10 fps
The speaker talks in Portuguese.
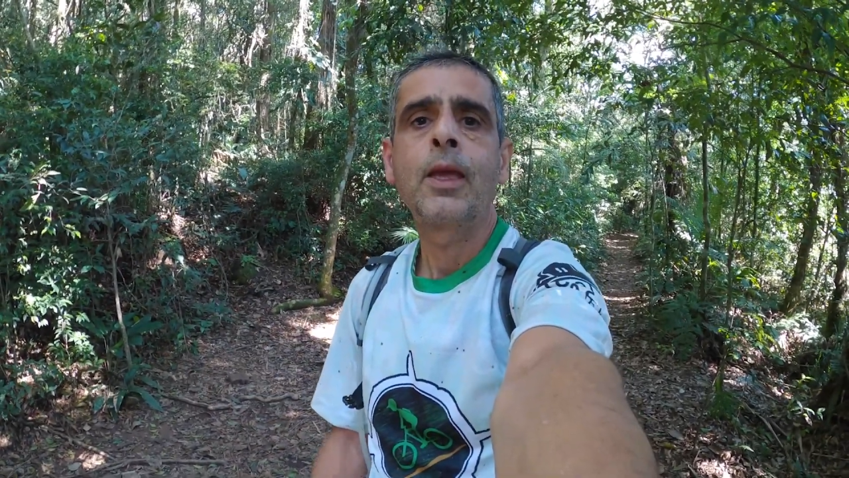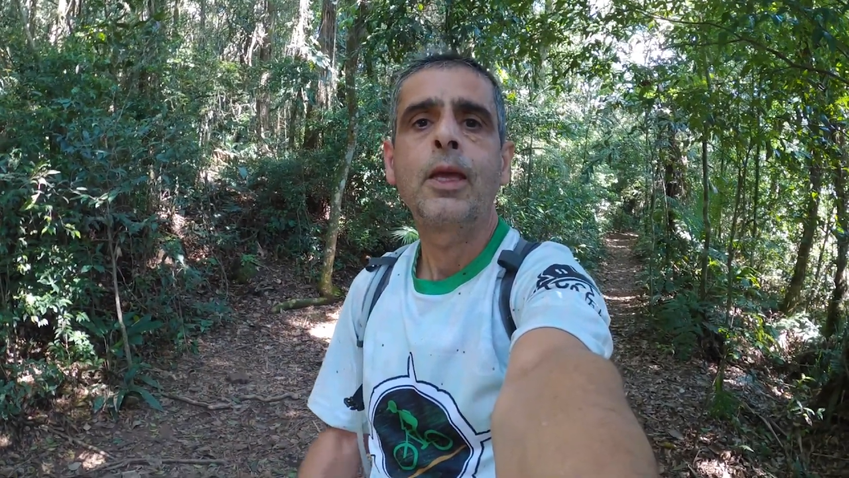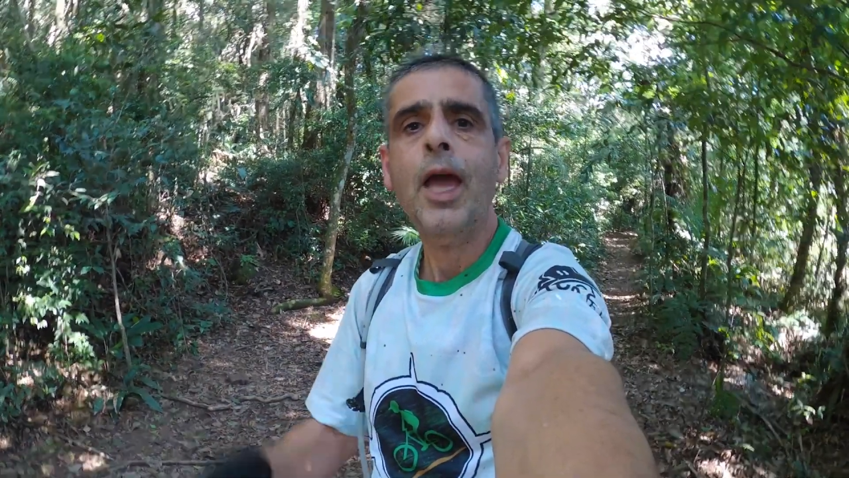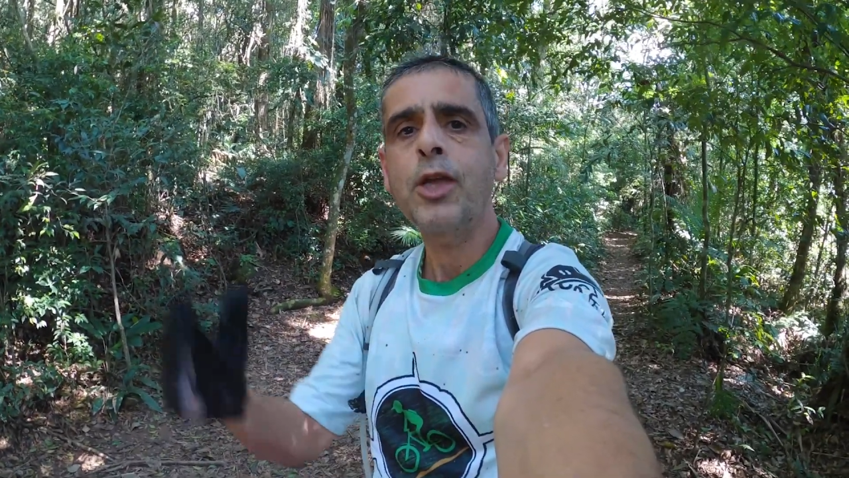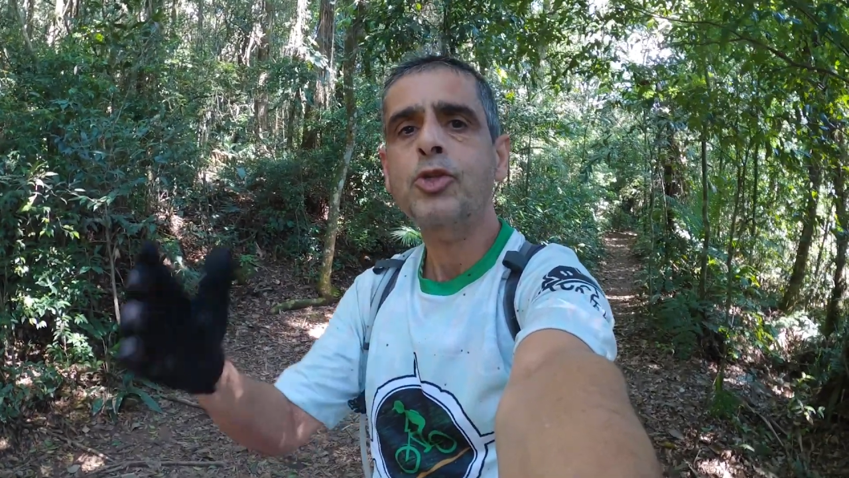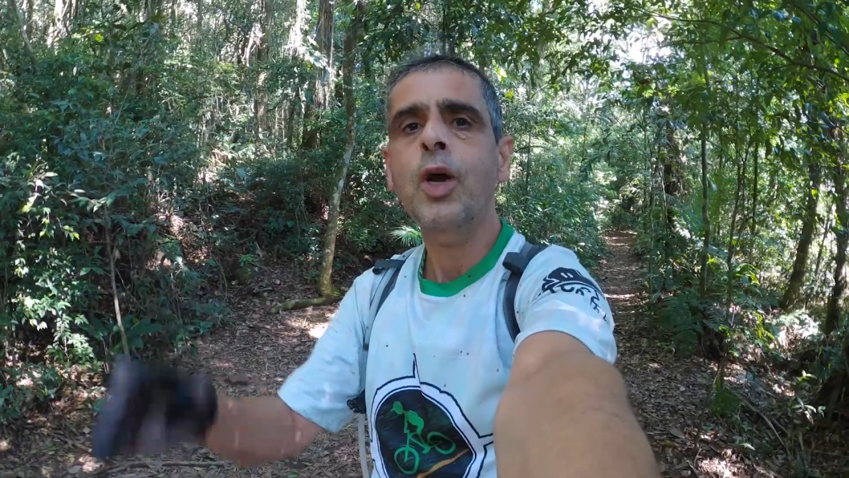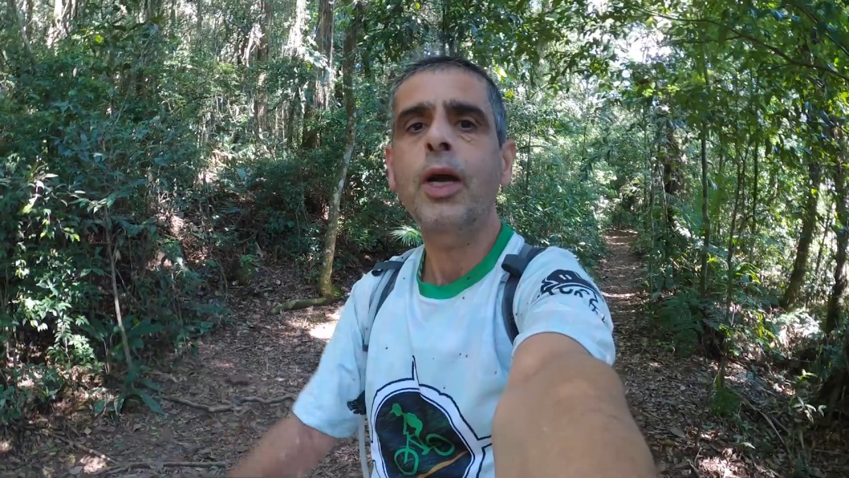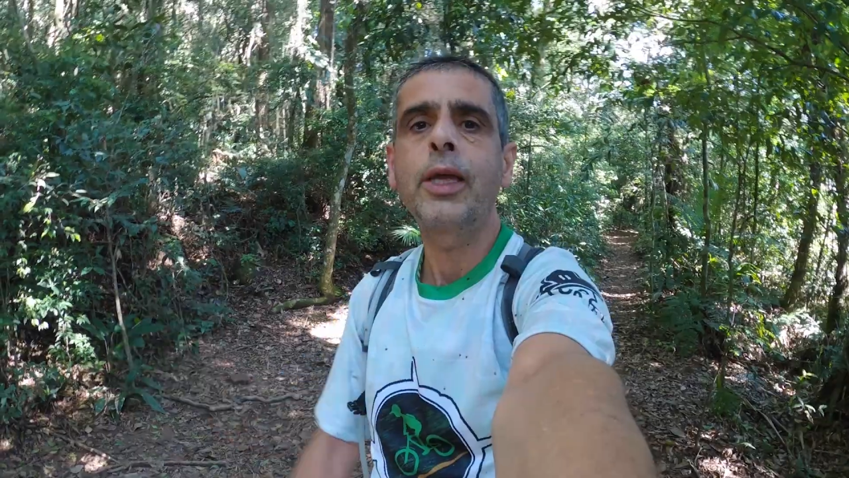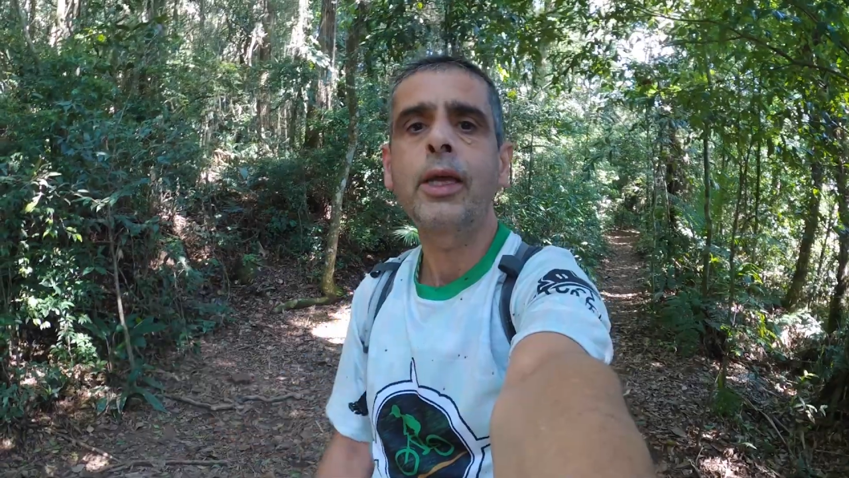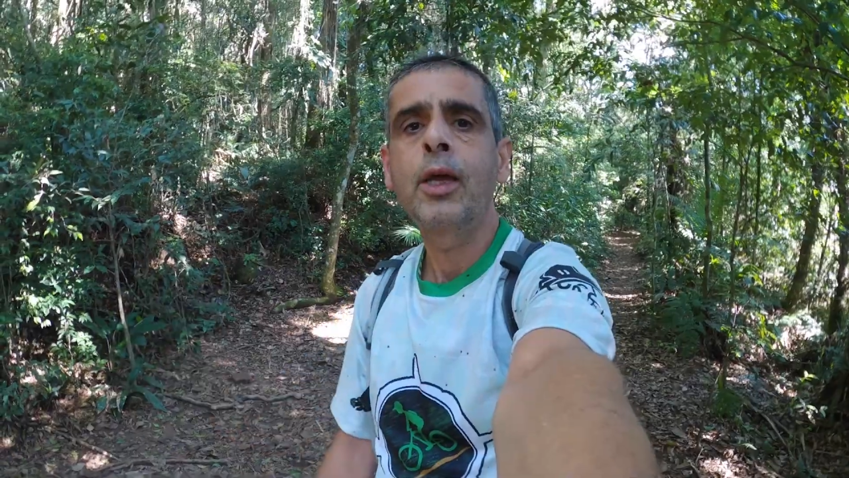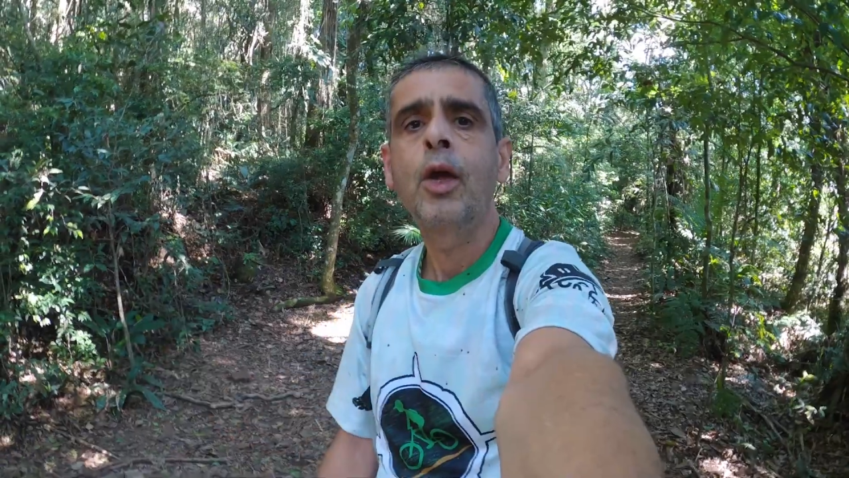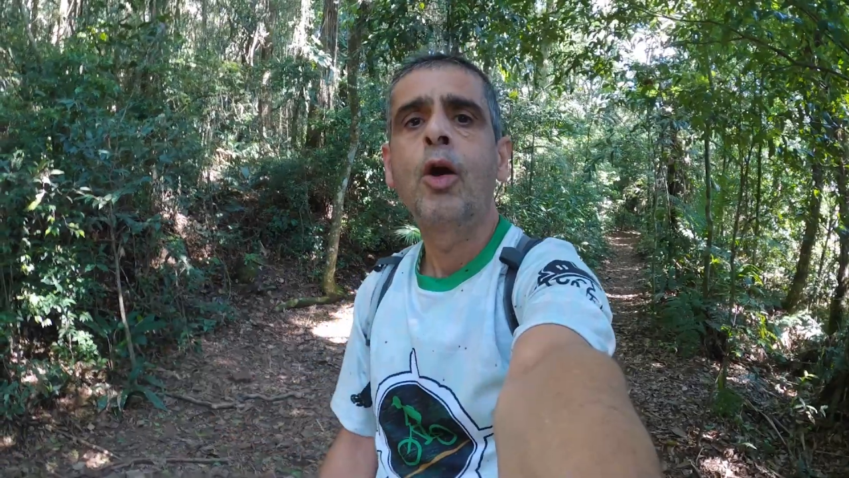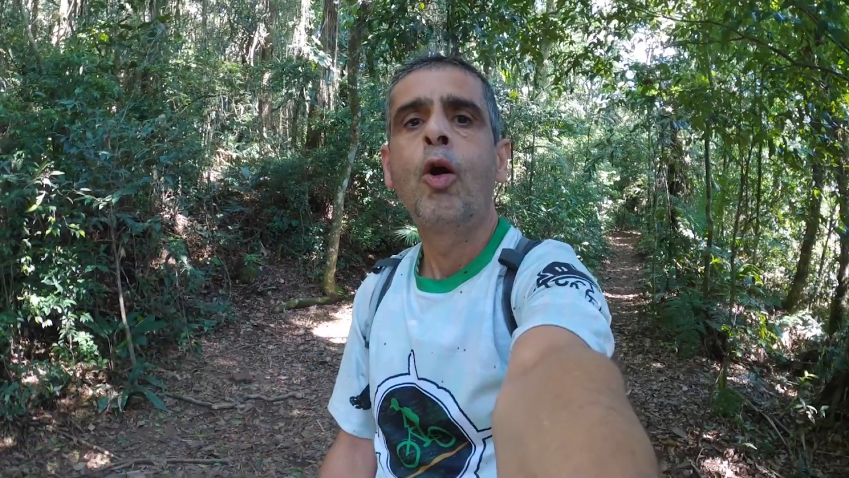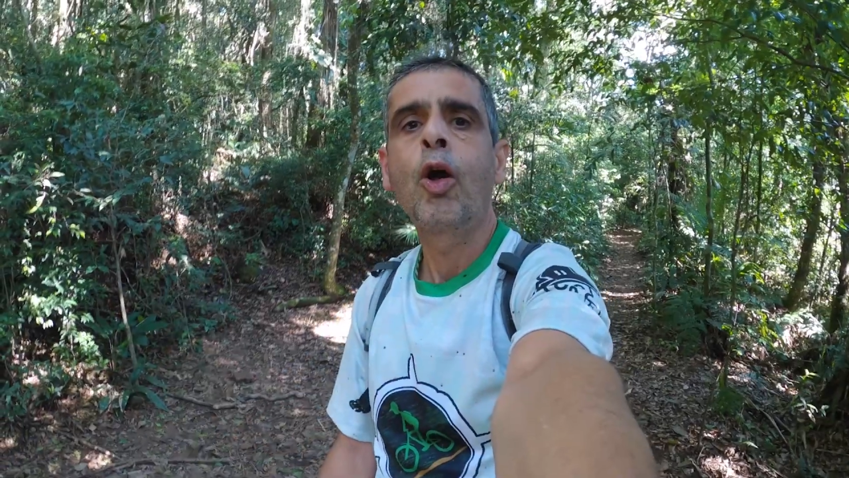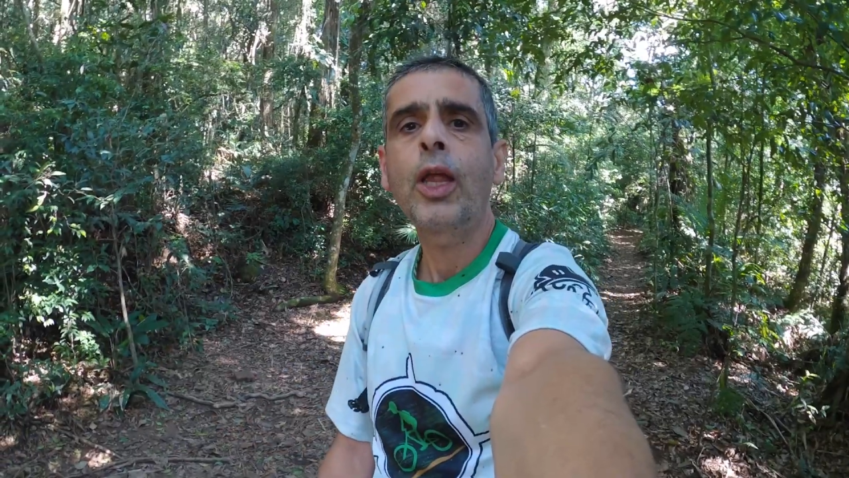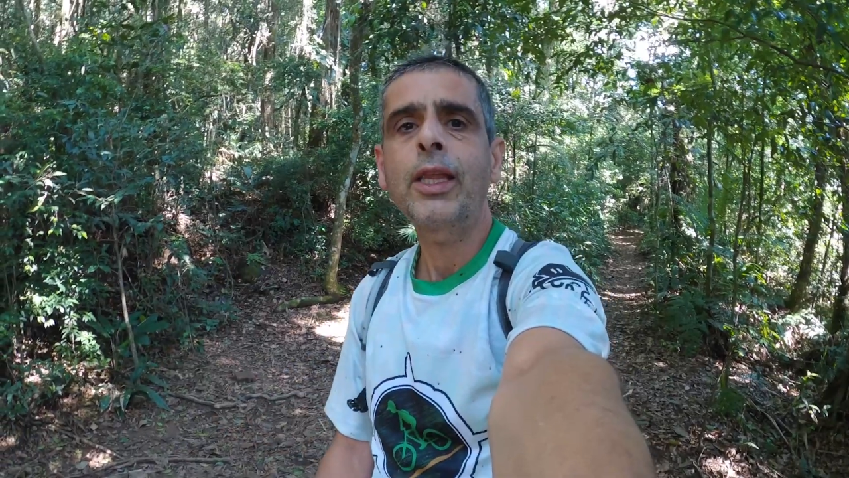E é isso aí, rolê